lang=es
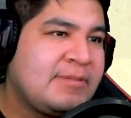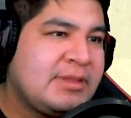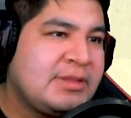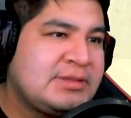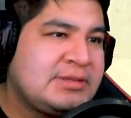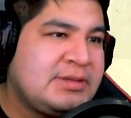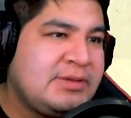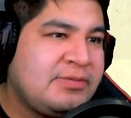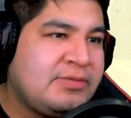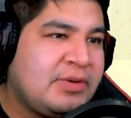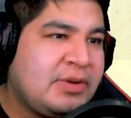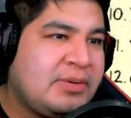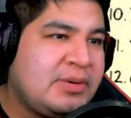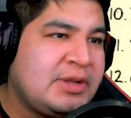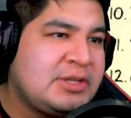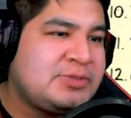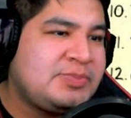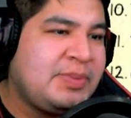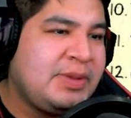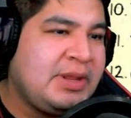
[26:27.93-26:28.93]
Si fuera un
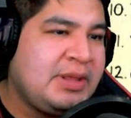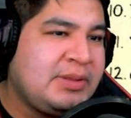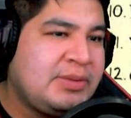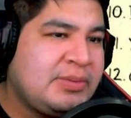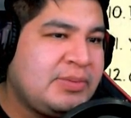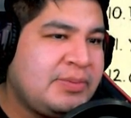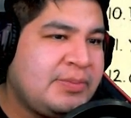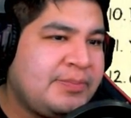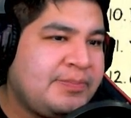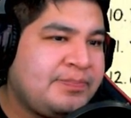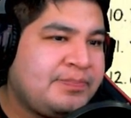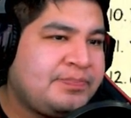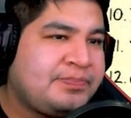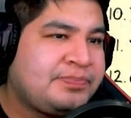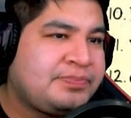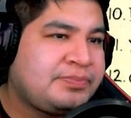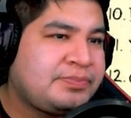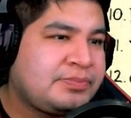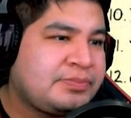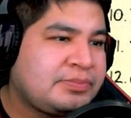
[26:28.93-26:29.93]
espíritu...
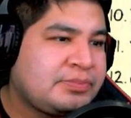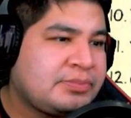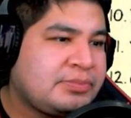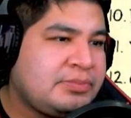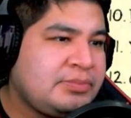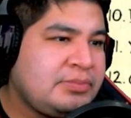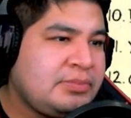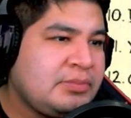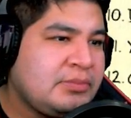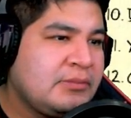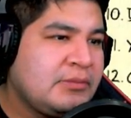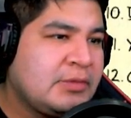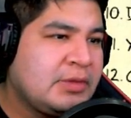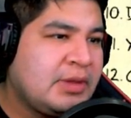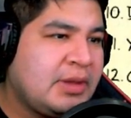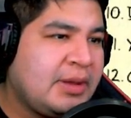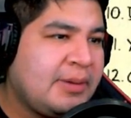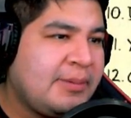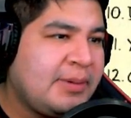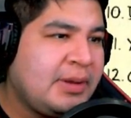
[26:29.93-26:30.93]

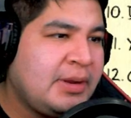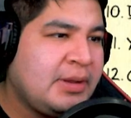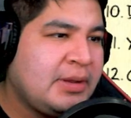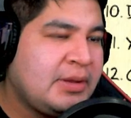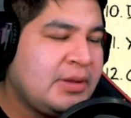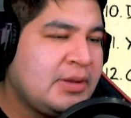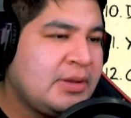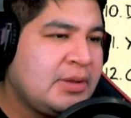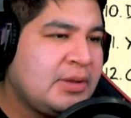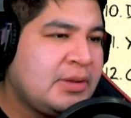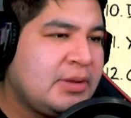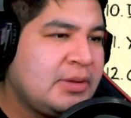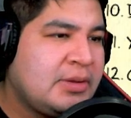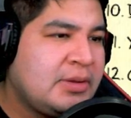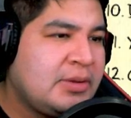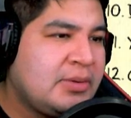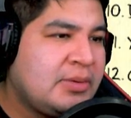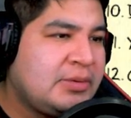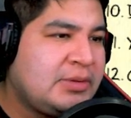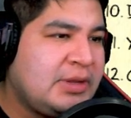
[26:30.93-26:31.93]
A ver...
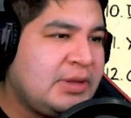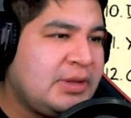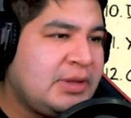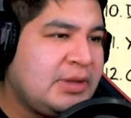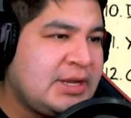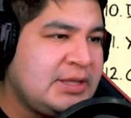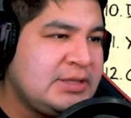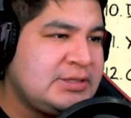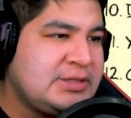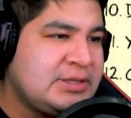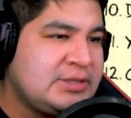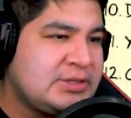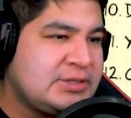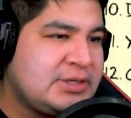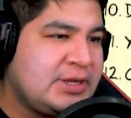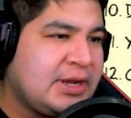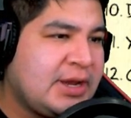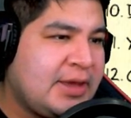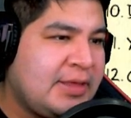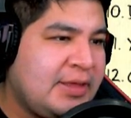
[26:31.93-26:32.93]
Utilizar incienso
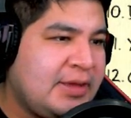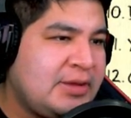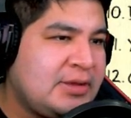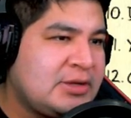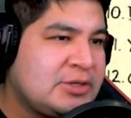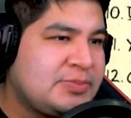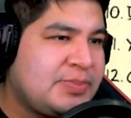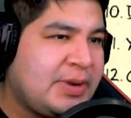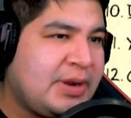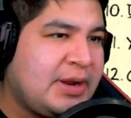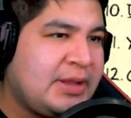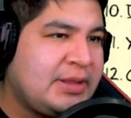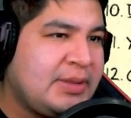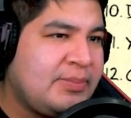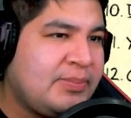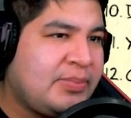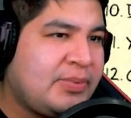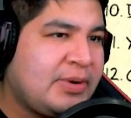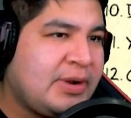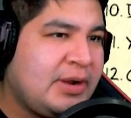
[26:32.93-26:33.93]
cerca de ellos los parará
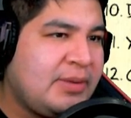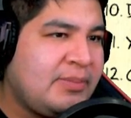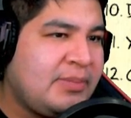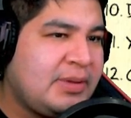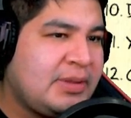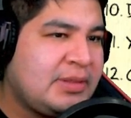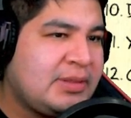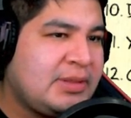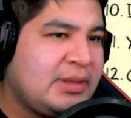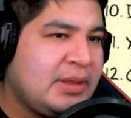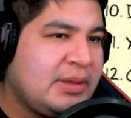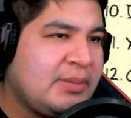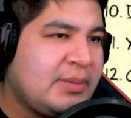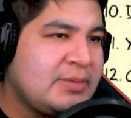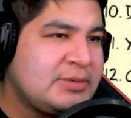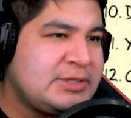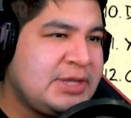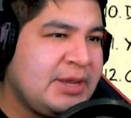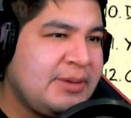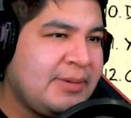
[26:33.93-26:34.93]
temporalmente.
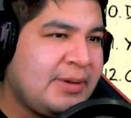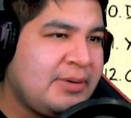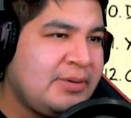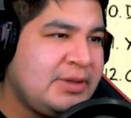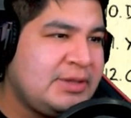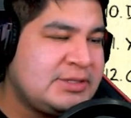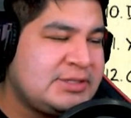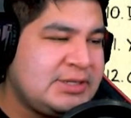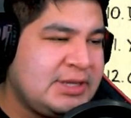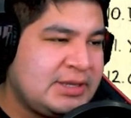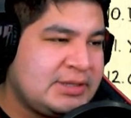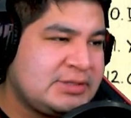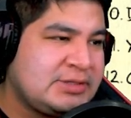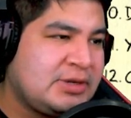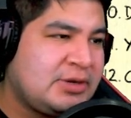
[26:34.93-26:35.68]
Vamos a llevar un incienso,